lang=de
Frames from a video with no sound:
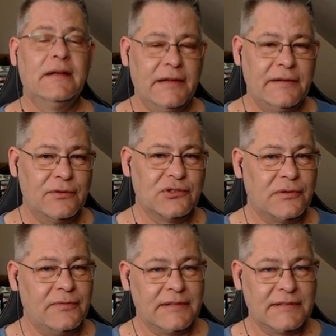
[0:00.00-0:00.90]
Ich wünsche
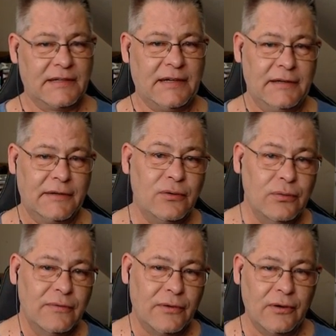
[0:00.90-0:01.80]
euch, wie gesagt, eine
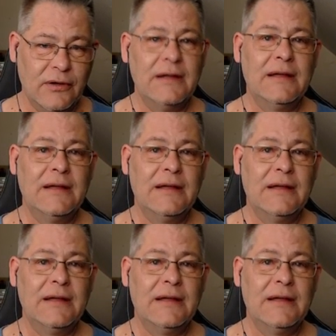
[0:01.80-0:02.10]
coole Woche.